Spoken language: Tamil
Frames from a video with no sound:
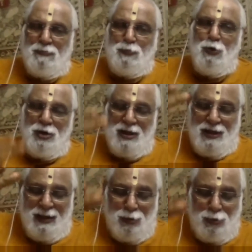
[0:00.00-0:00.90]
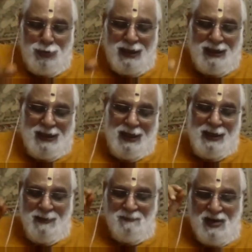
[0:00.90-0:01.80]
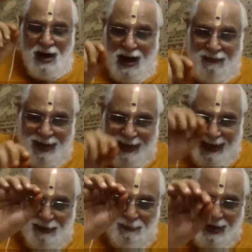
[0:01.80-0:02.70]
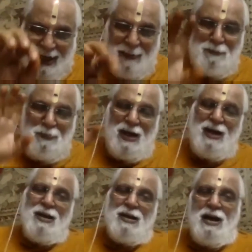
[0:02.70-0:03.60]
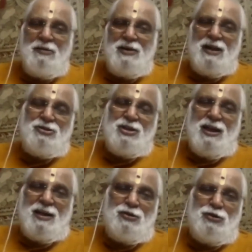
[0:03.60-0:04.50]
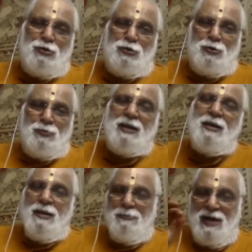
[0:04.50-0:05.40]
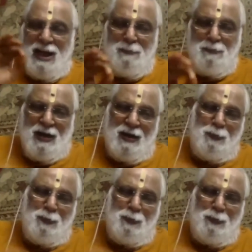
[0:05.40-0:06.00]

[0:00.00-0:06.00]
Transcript: போரினை தொடங்க காவலன் மலைப்ப காவலன் சேரன் செங்குட்டுவன் மலைப்பன